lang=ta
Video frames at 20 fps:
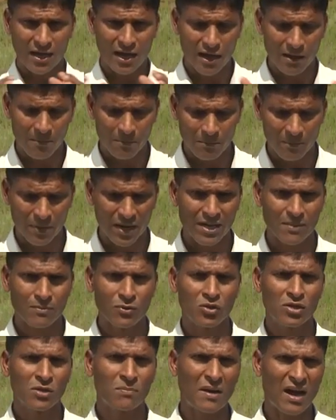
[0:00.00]
அதில்
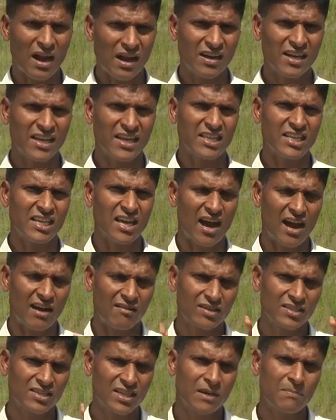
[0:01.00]
பனிப்பூச்சி
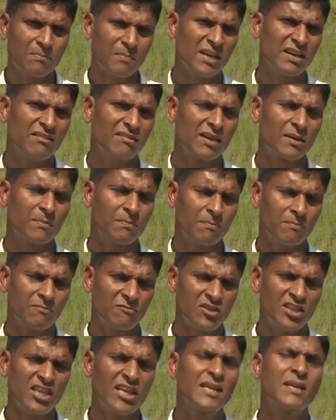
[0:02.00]
காணப்படுகின்றதா என
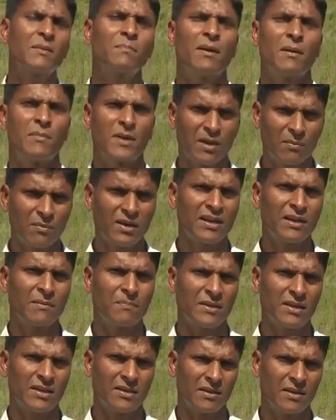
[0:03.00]
அவதானிக்க வேண்டும்
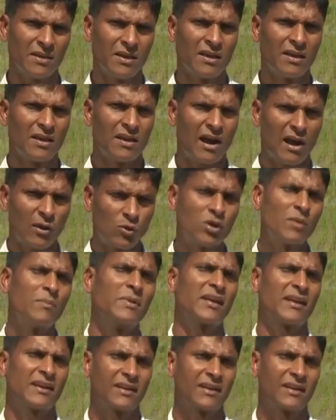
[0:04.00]
அதே போல சிறிய